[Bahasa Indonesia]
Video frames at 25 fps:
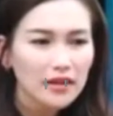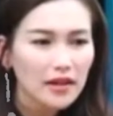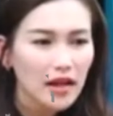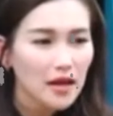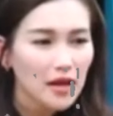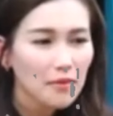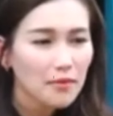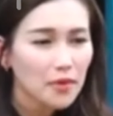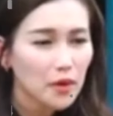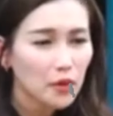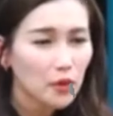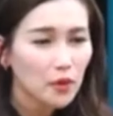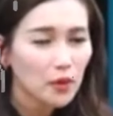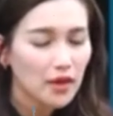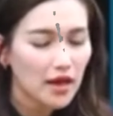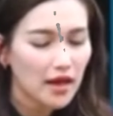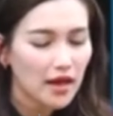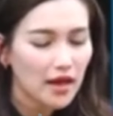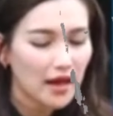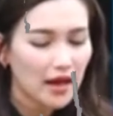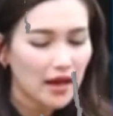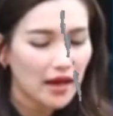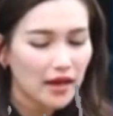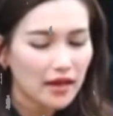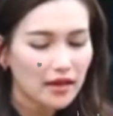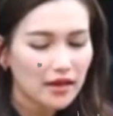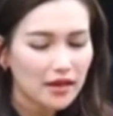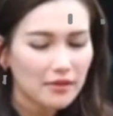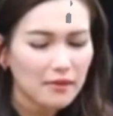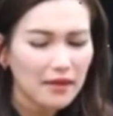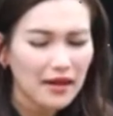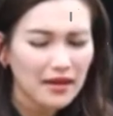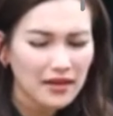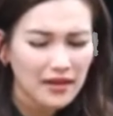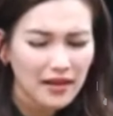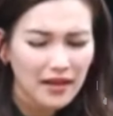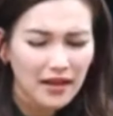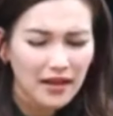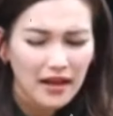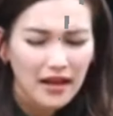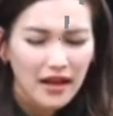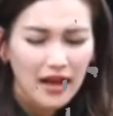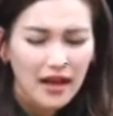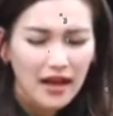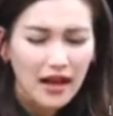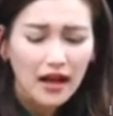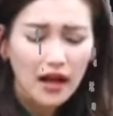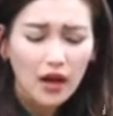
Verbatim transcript: kita emang udah gimana ya?